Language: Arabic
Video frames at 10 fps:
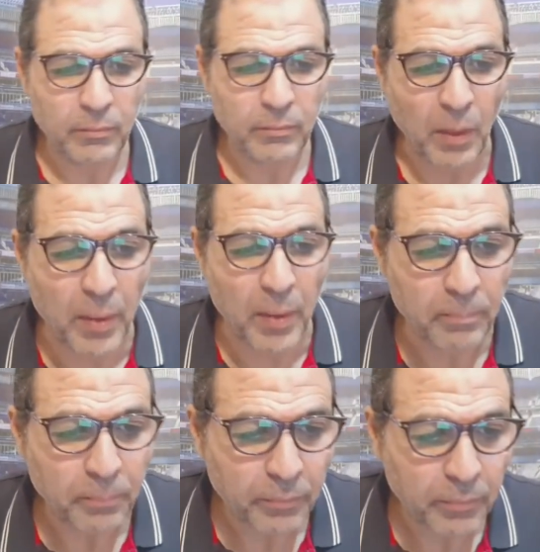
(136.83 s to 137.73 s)

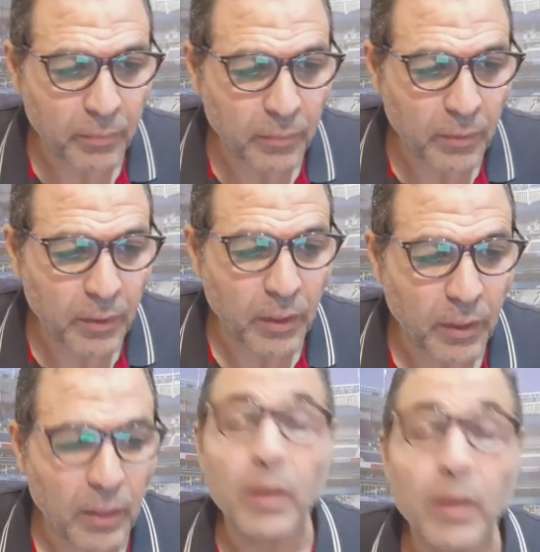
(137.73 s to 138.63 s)
تمام
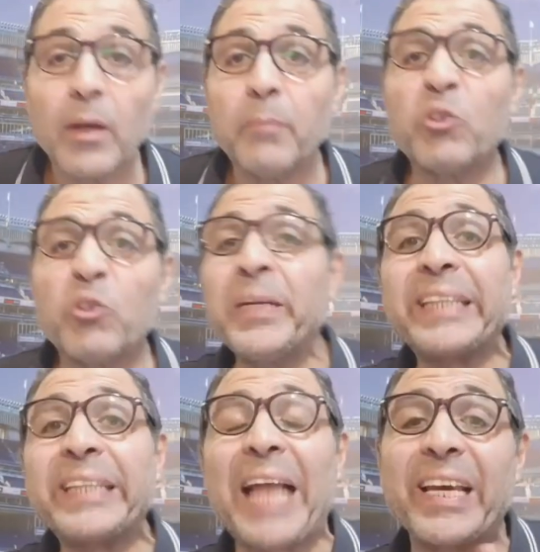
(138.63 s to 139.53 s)
مش من
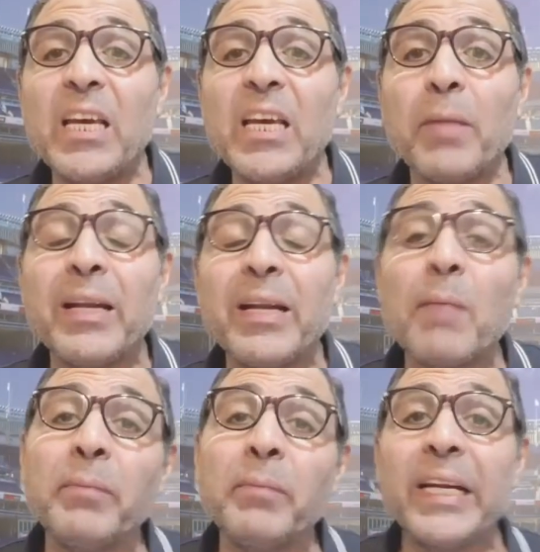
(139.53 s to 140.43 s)
التحكيم
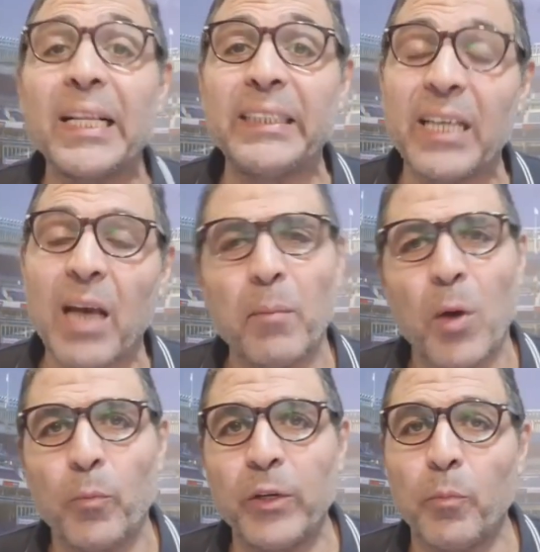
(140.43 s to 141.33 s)
انما من النتيجه ما
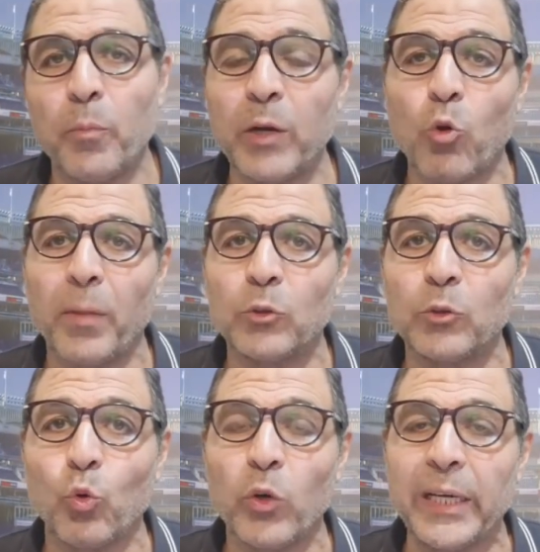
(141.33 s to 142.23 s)
هو بيني وبينكم
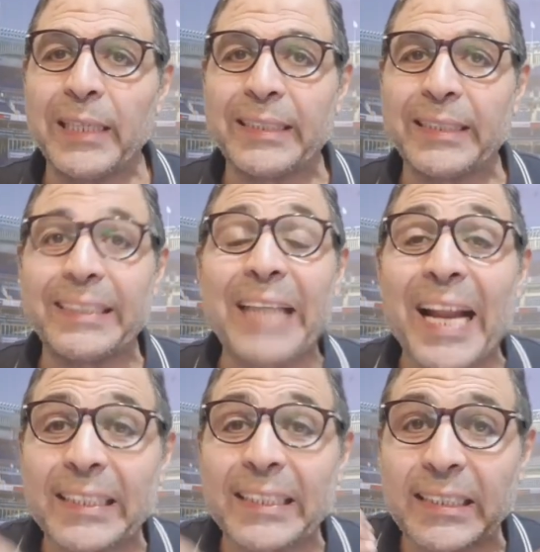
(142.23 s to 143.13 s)
برضو
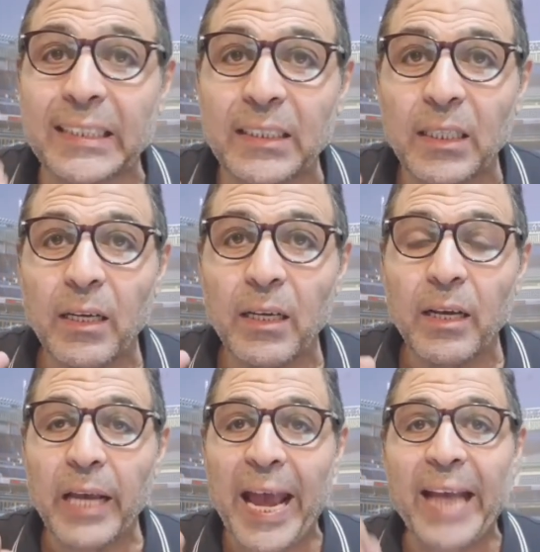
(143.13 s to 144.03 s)
الثلاث
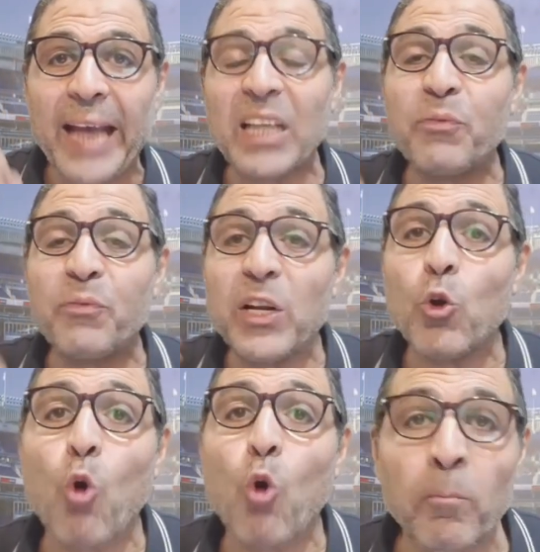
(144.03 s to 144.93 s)
اهداف اللي
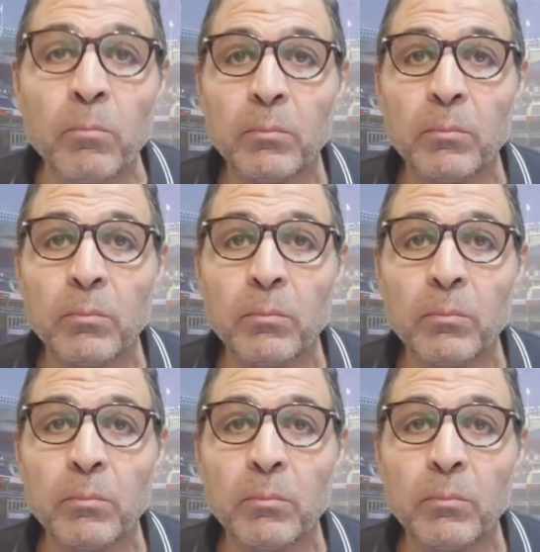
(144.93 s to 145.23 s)
جم